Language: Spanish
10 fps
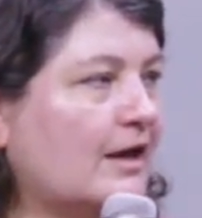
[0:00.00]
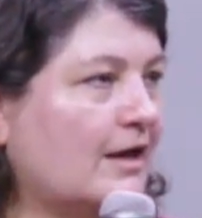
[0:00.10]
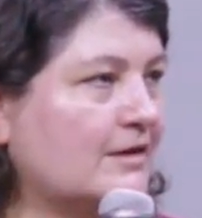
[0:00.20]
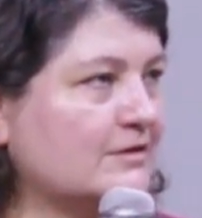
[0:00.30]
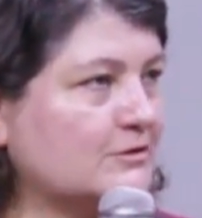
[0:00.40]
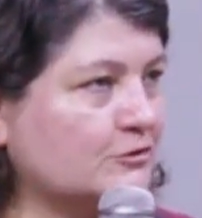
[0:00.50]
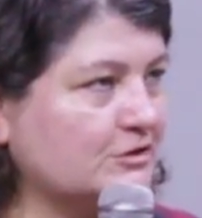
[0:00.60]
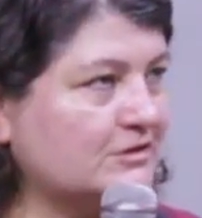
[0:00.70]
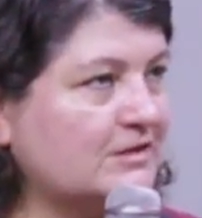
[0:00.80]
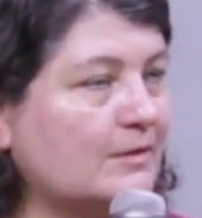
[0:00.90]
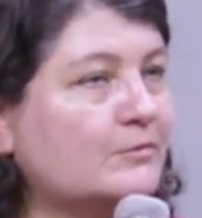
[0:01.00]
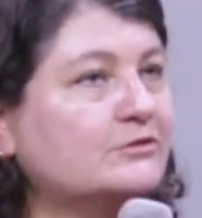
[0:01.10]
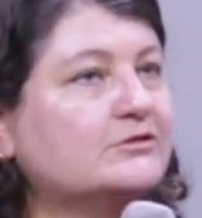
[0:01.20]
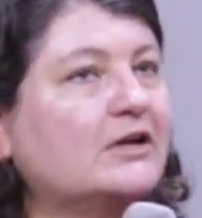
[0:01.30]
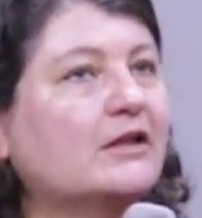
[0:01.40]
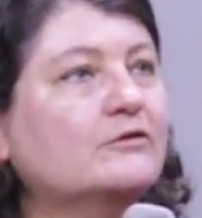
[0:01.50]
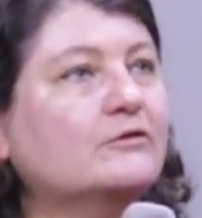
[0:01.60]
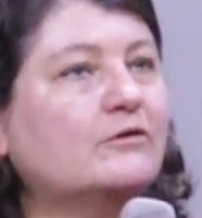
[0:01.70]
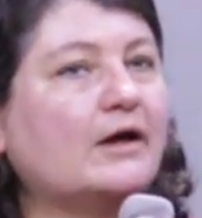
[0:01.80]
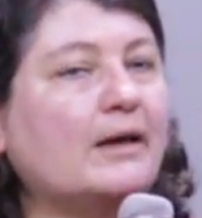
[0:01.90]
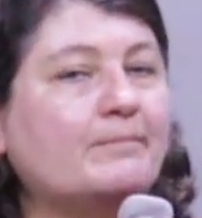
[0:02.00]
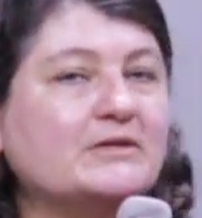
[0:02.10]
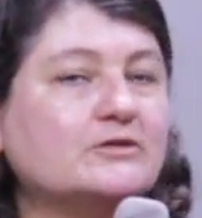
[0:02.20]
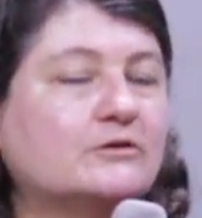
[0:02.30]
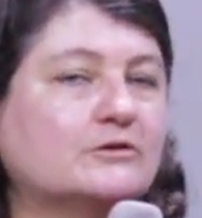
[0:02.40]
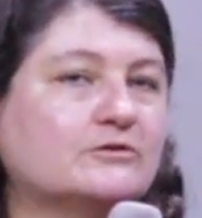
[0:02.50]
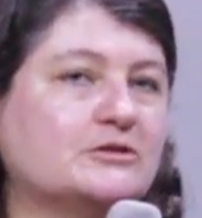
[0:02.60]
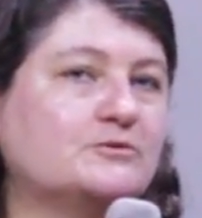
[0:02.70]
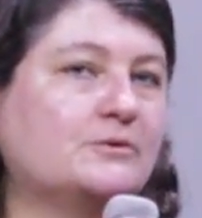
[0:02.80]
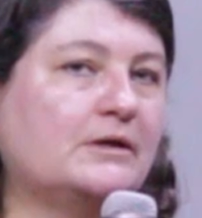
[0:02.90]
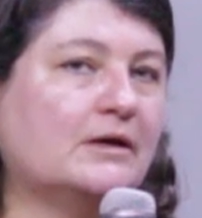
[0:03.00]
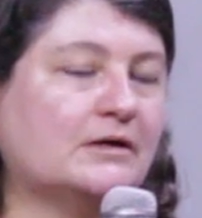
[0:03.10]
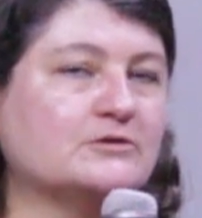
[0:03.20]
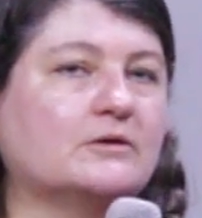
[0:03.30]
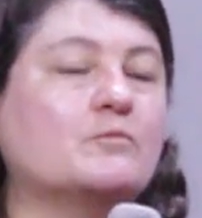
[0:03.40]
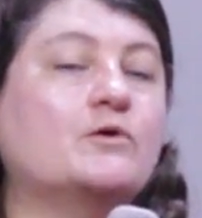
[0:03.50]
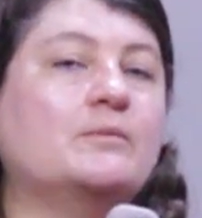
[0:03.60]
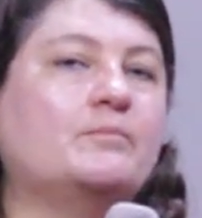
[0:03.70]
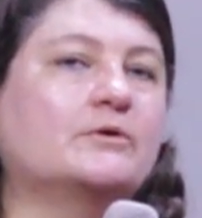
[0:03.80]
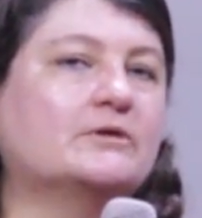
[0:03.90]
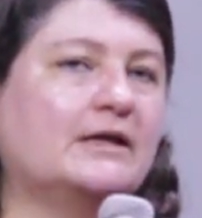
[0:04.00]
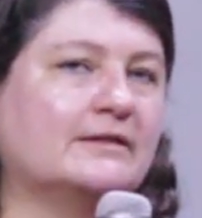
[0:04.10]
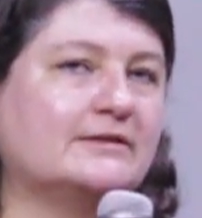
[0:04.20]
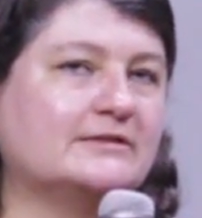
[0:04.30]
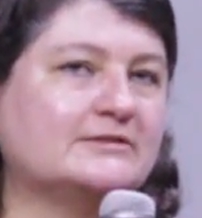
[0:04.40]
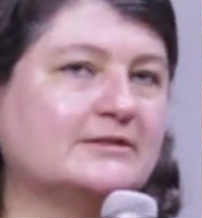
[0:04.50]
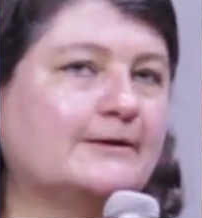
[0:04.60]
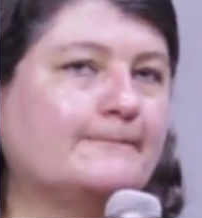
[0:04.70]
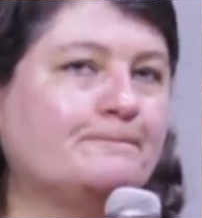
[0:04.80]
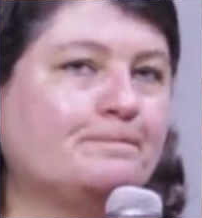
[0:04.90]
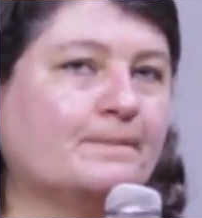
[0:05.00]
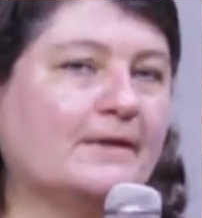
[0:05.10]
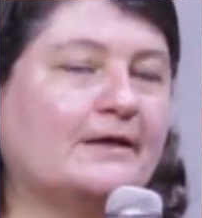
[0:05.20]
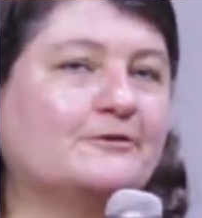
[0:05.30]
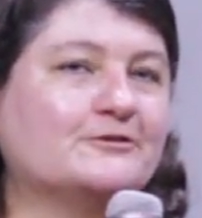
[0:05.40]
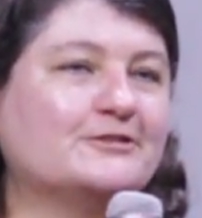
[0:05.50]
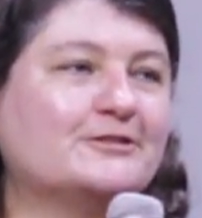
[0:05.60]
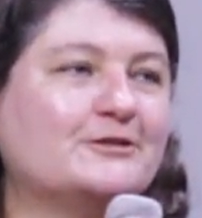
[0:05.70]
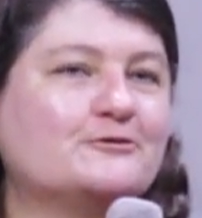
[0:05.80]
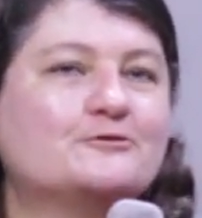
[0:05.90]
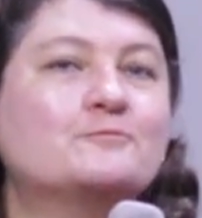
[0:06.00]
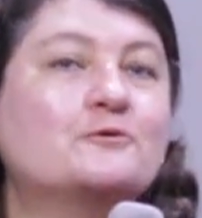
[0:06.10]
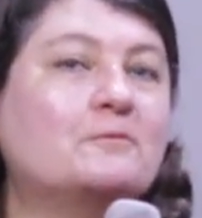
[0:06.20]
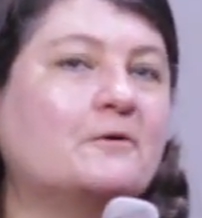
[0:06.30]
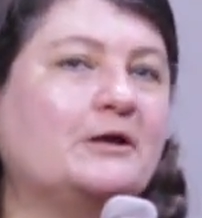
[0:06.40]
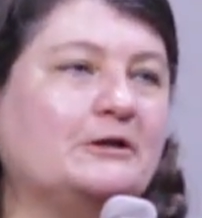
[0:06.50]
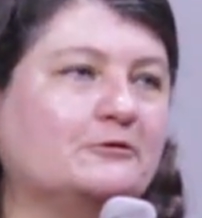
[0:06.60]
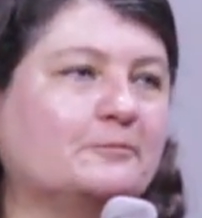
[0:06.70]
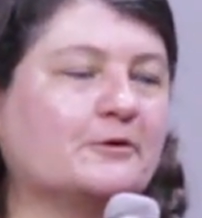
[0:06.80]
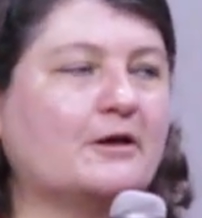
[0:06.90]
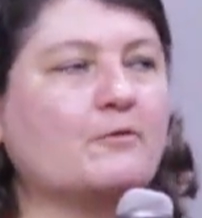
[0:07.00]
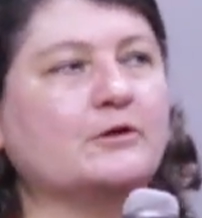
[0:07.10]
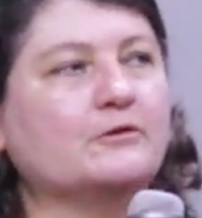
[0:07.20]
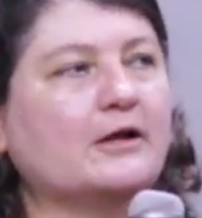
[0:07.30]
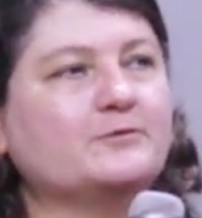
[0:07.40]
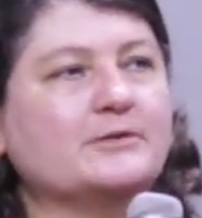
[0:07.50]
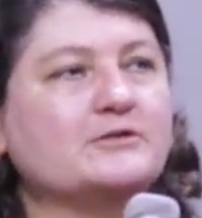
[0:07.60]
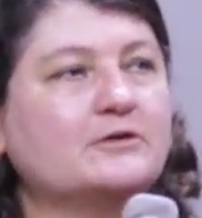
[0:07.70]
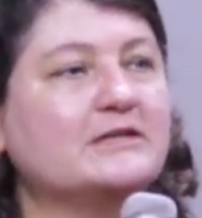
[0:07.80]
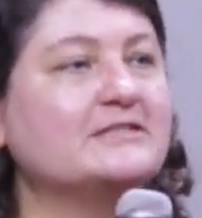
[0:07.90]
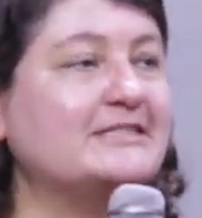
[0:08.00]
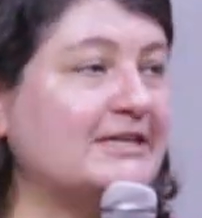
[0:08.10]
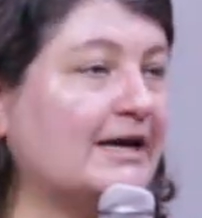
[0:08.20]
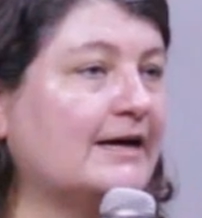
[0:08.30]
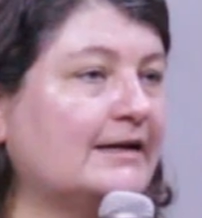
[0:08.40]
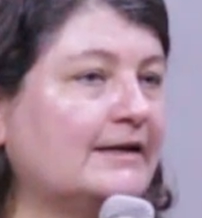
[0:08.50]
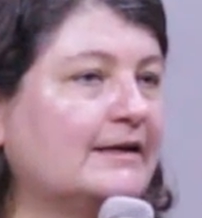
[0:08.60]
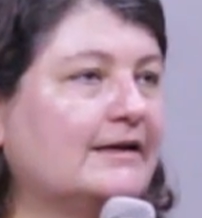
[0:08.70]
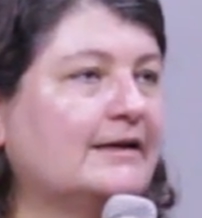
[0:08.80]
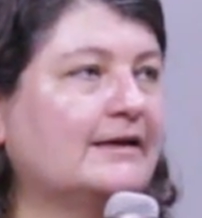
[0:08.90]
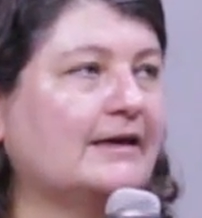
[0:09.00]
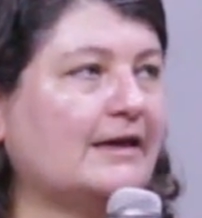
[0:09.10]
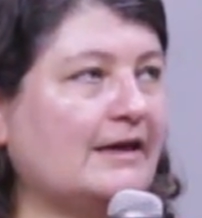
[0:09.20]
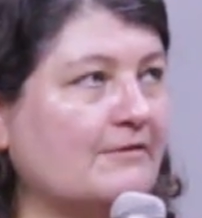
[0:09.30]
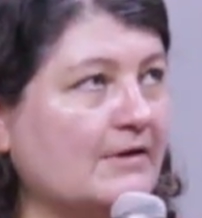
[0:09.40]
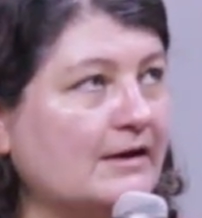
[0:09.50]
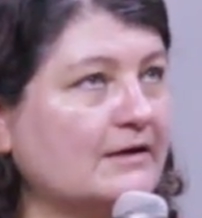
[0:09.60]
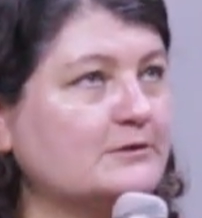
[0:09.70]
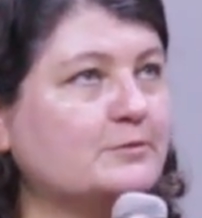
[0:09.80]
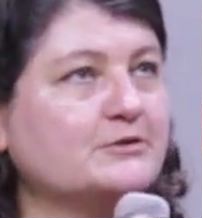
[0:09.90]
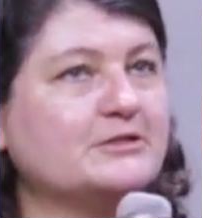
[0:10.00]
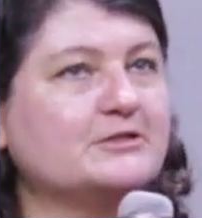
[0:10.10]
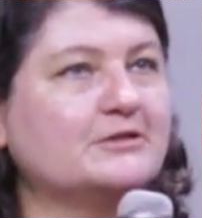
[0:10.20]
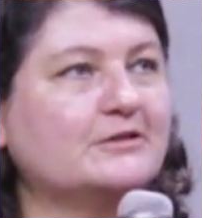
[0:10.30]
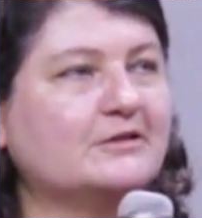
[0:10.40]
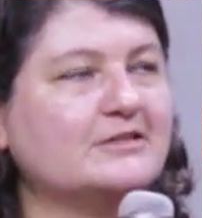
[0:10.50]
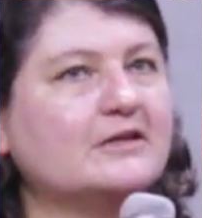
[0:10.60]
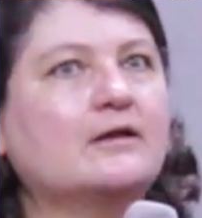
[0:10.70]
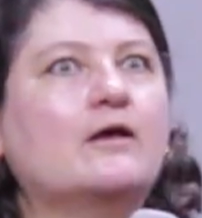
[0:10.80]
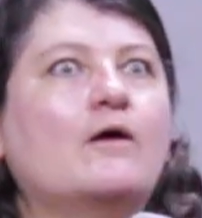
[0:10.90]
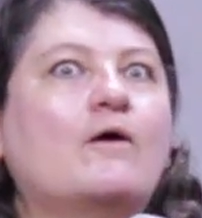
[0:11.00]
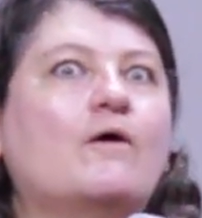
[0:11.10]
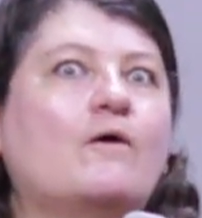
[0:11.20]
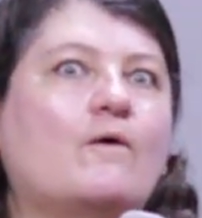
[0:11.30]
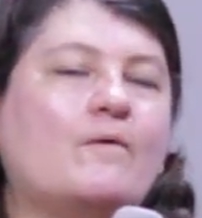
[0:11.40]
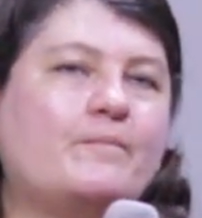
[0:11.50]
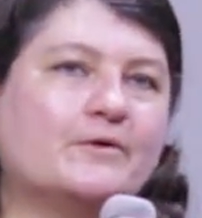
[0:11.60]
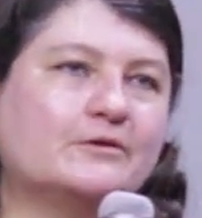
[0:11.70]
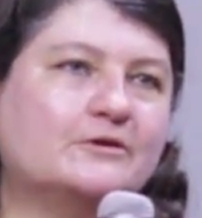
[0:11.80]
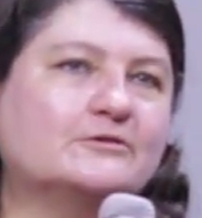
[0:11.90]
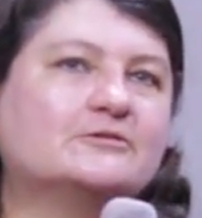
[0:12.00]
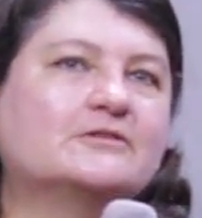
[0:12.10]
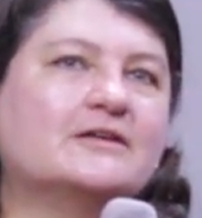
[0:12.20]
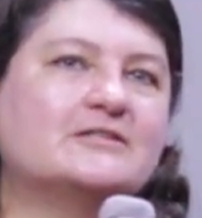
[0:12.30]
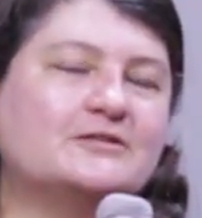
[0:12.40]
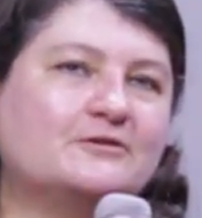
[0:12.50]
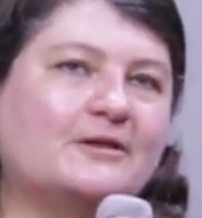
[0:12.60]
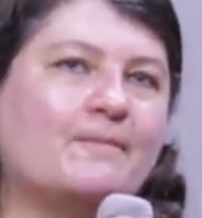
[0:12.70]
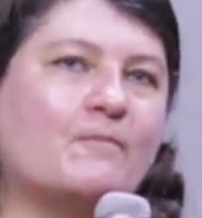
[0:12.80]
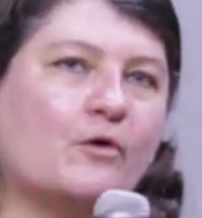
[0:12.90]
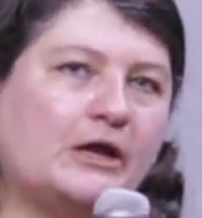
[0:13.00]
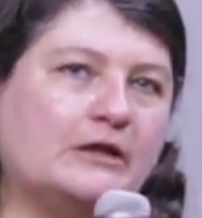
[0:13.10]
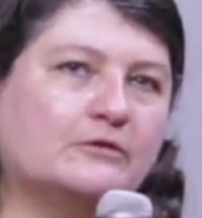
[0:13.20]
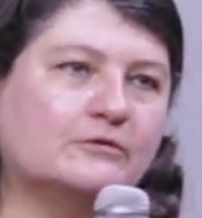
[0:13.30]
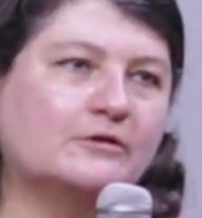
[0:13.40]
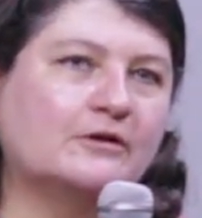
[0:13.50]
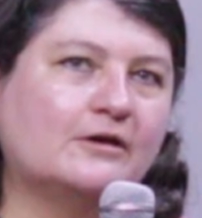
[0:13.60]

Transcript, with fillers: Ellas nos están mostrando episodios de su vida que son muy importantes entonces eso es muy bonito, porque cuando las personas llegan y ven la exposición, dicen, oh por Dios, ¿qué es esto tan bonito?